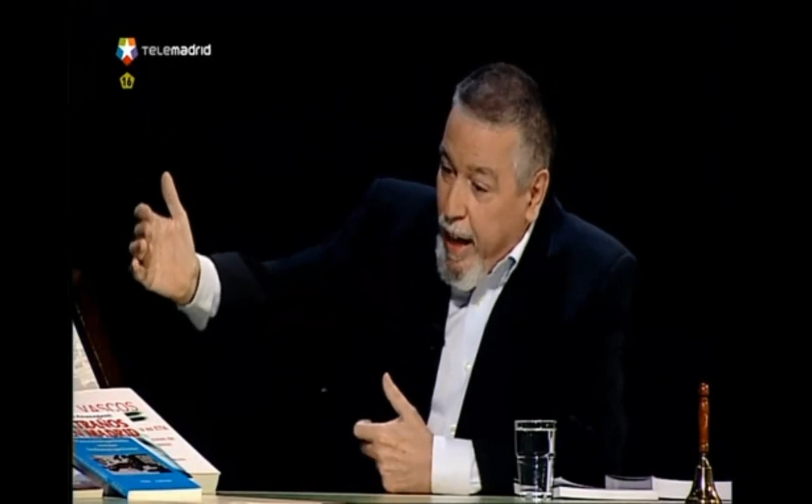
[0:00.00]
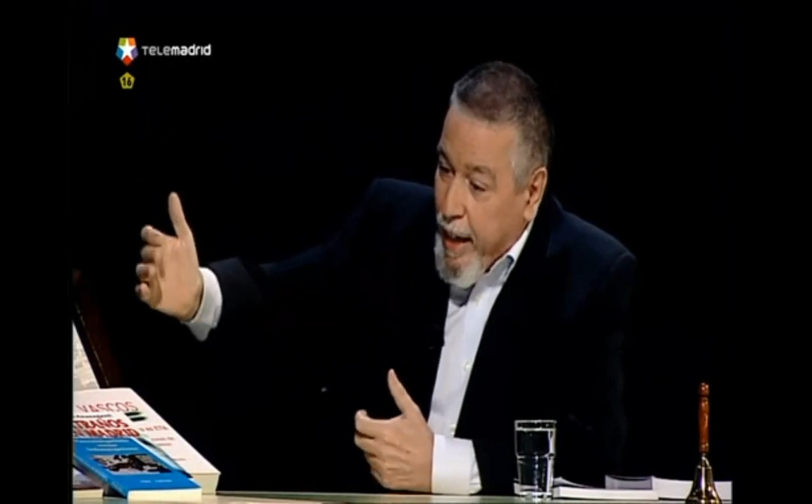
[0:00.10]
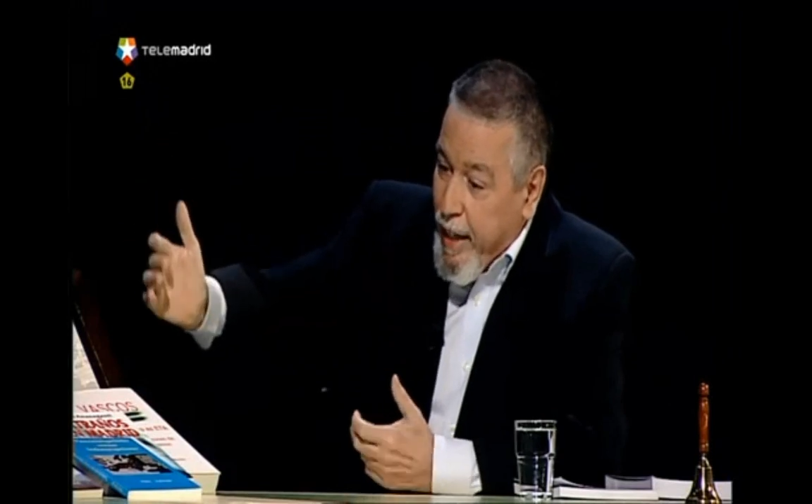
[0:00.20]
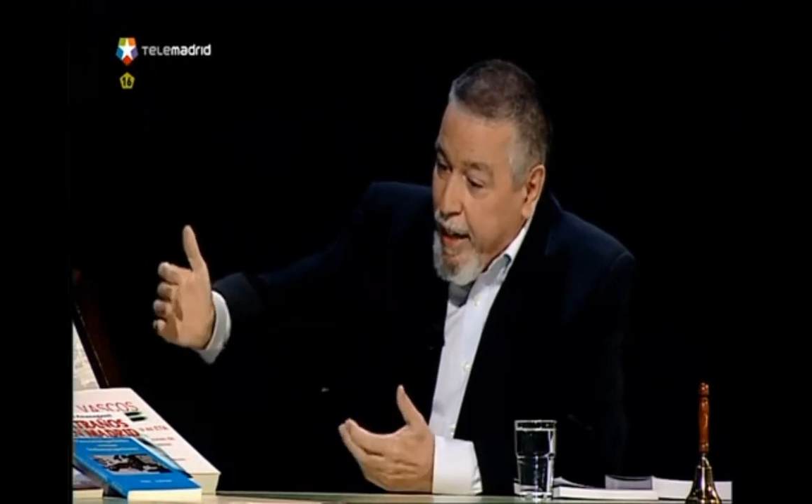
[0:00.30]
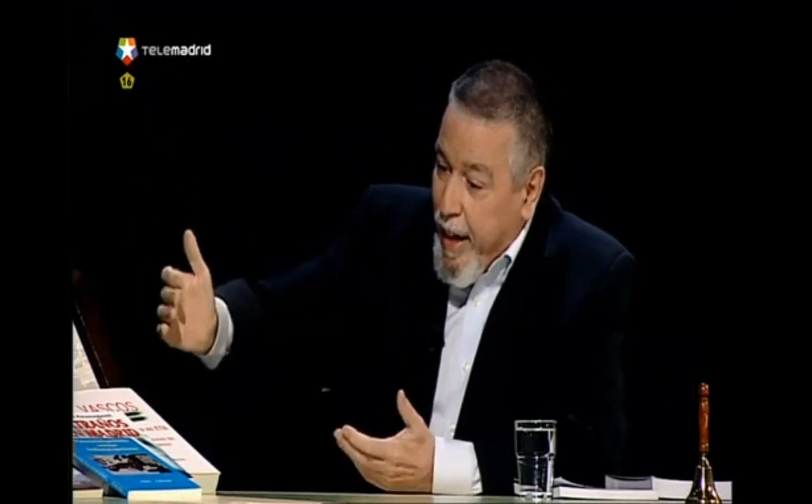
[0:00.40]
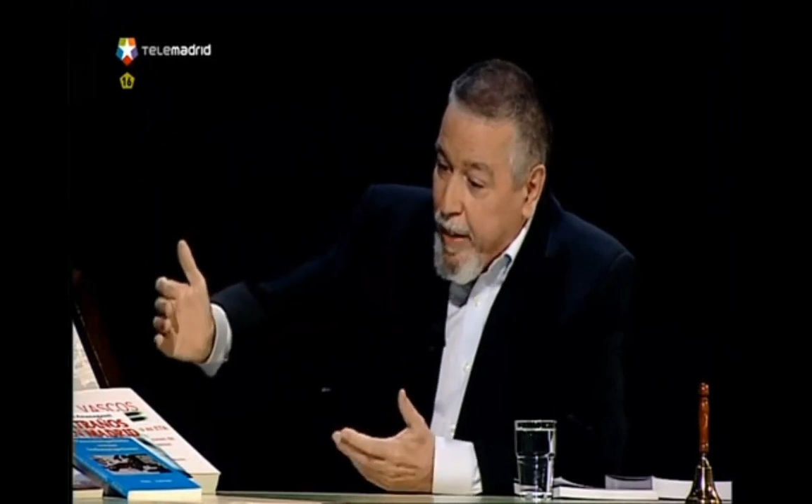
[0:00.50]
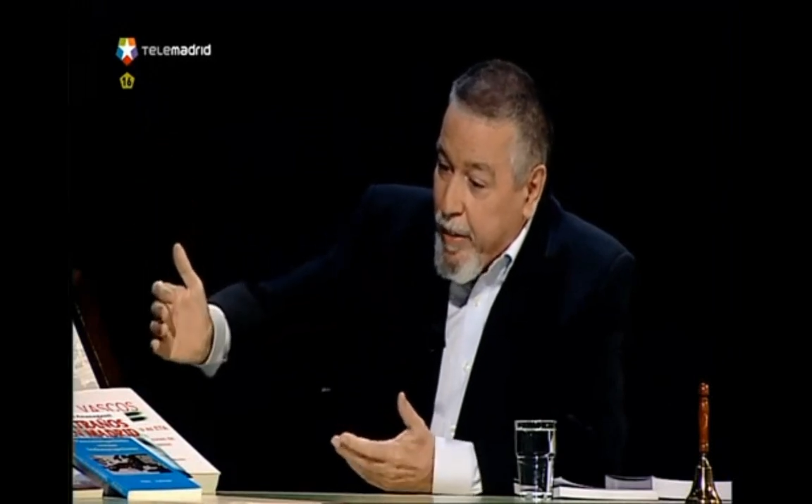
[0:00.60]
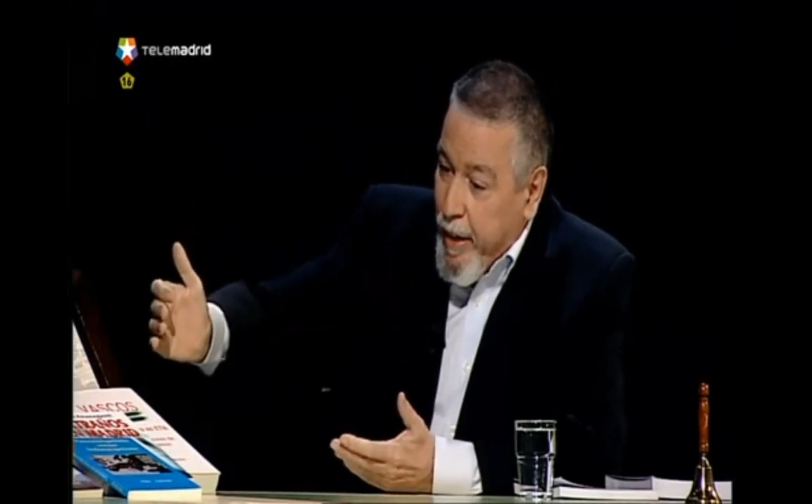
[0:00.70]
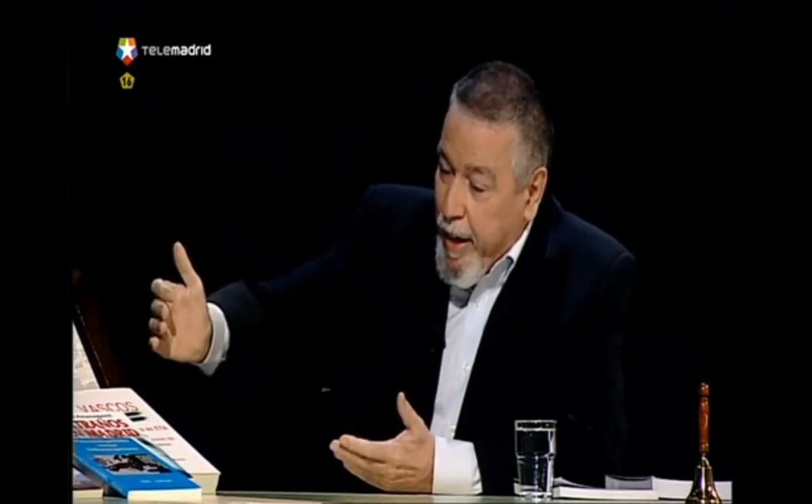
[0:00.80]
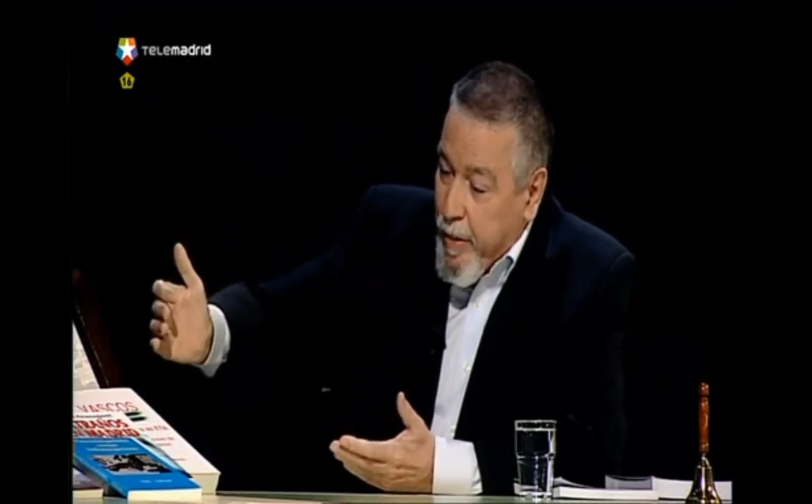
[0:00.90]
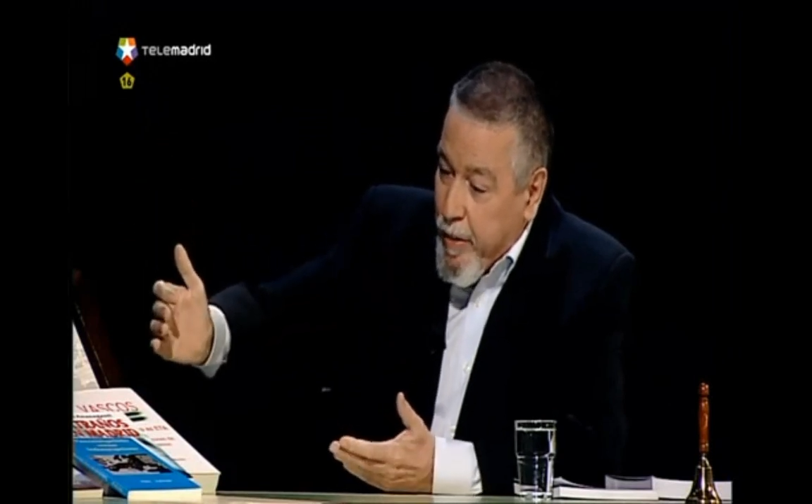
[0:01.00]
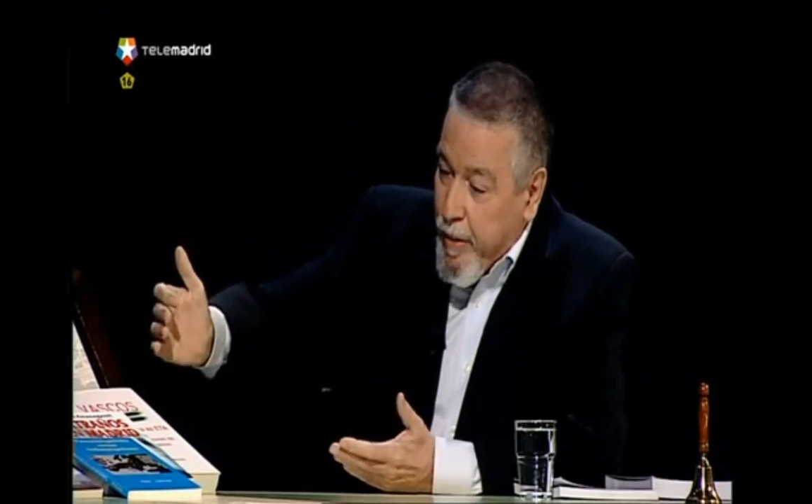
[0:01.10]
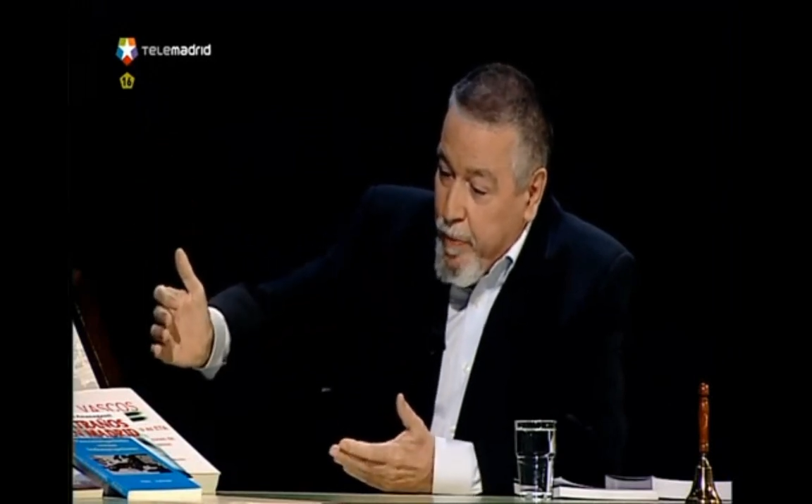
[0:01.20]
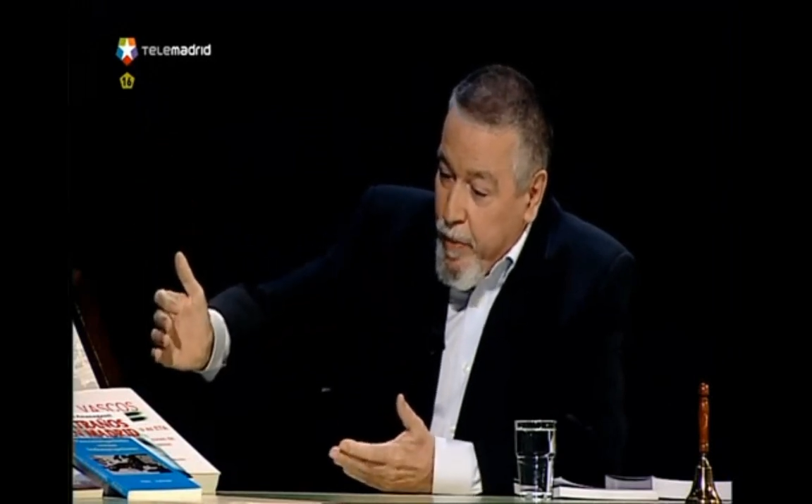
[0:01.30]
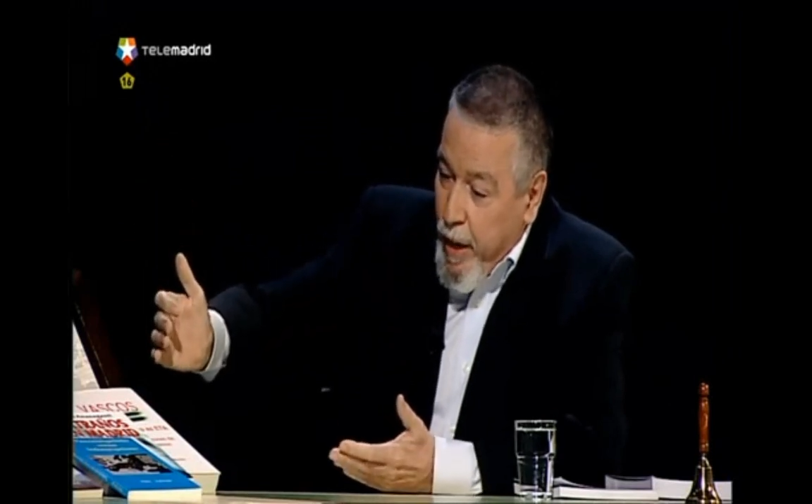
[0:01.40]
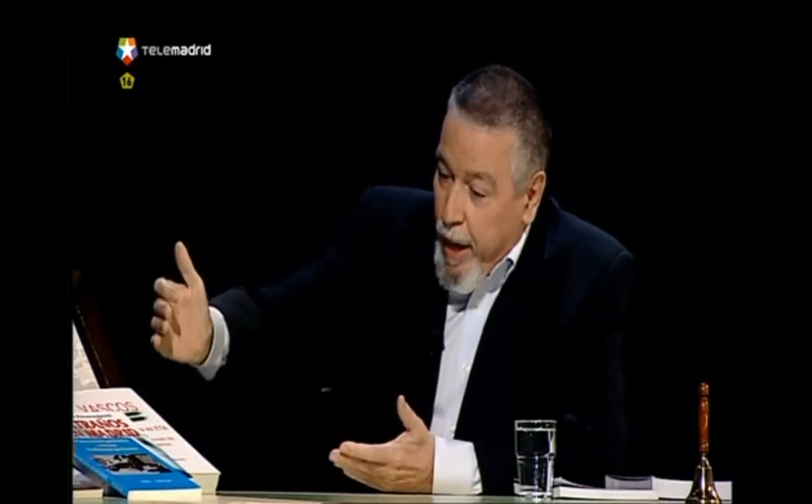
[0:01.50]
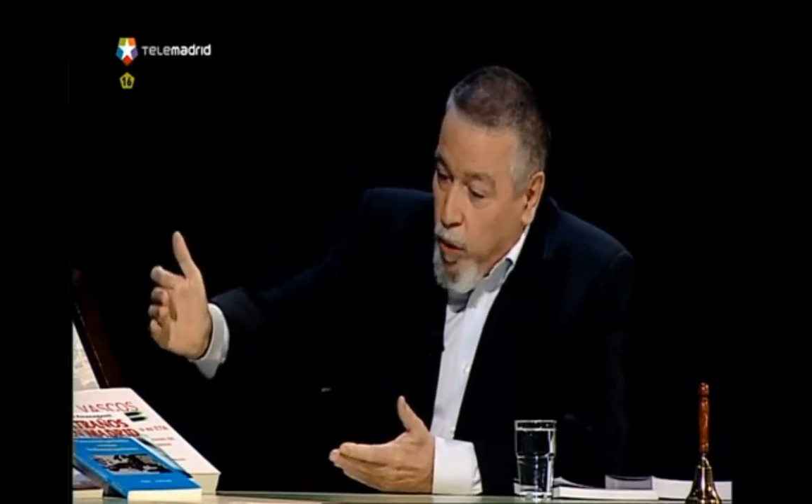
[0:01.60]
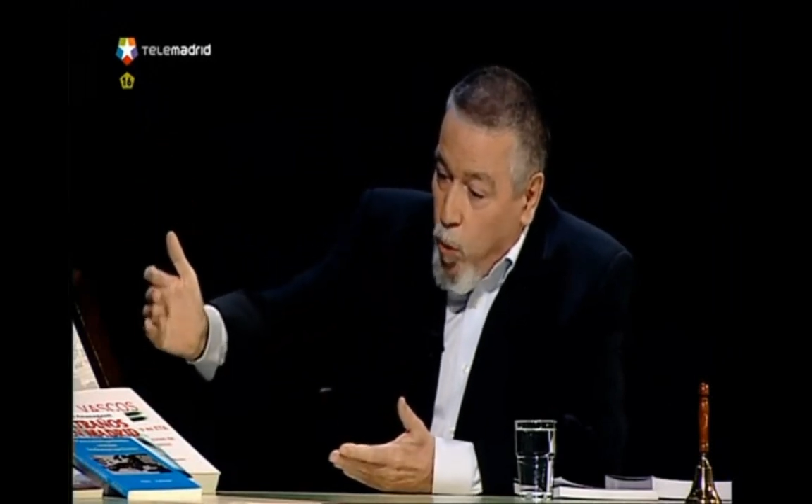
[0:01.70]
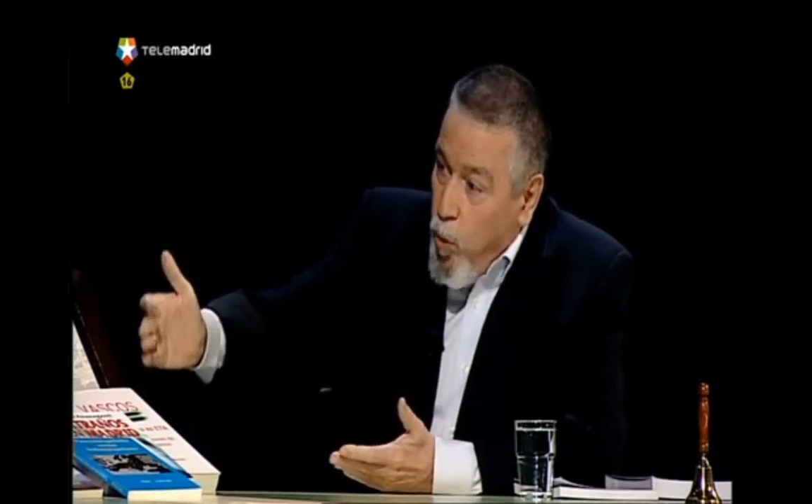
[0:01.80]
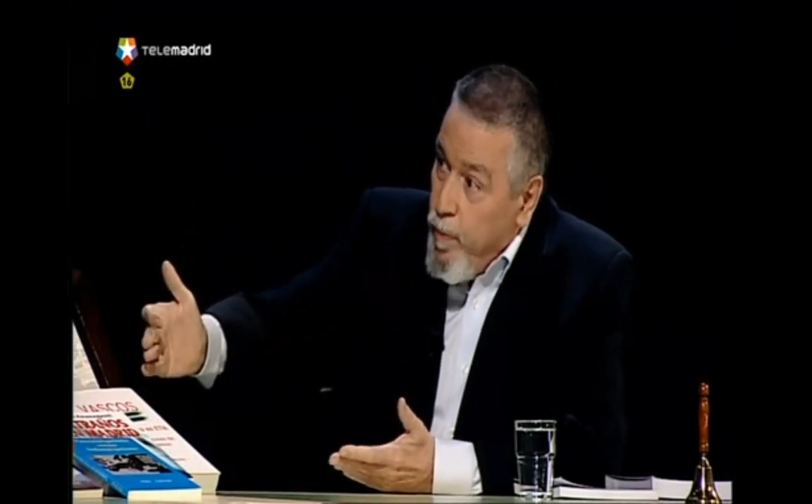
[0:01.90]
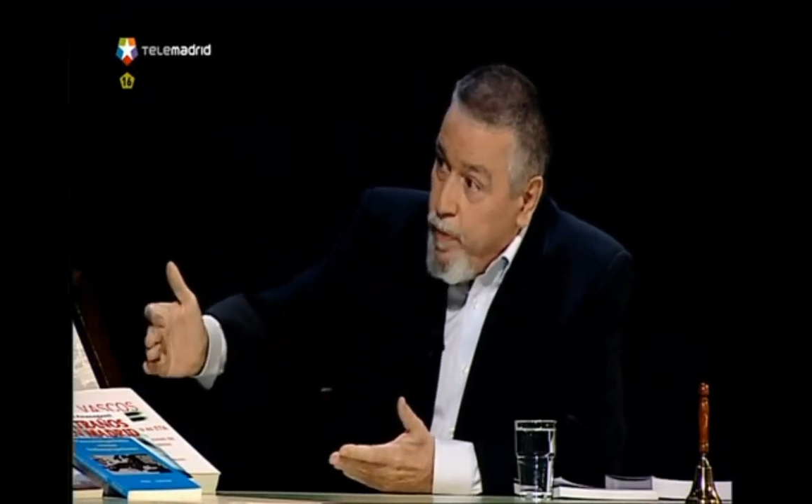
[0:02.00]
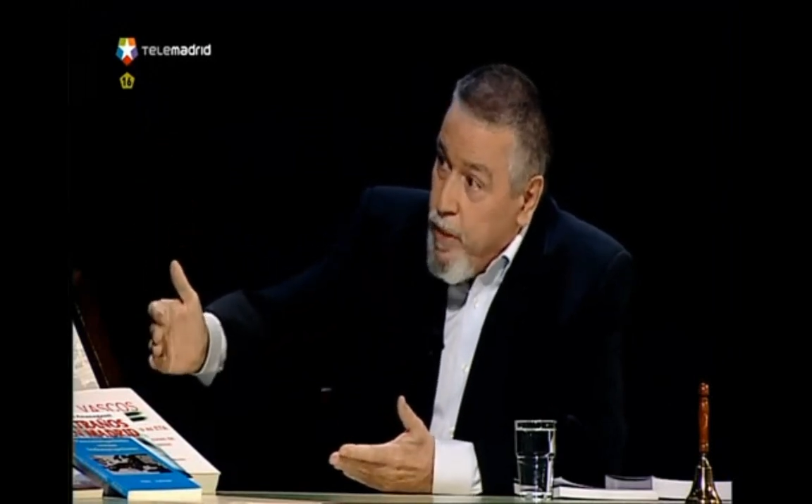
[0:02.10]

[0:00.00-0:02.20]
aquí en, en el U,